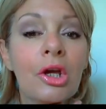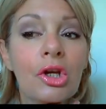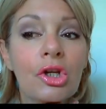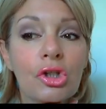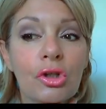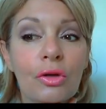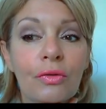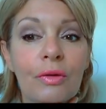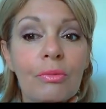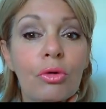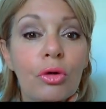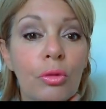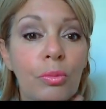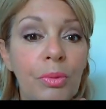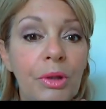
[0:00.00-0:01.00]
je vais
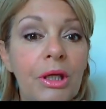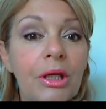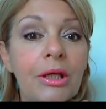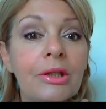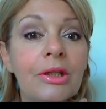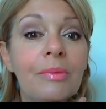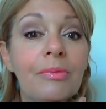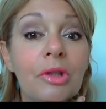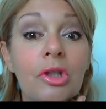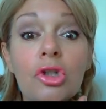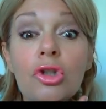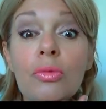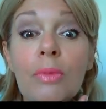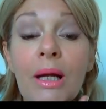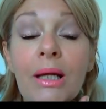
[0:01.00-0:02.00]
m'occuper des petites
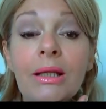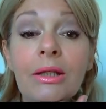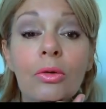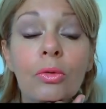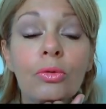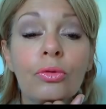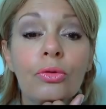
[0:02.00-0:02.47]
jumelles qui ont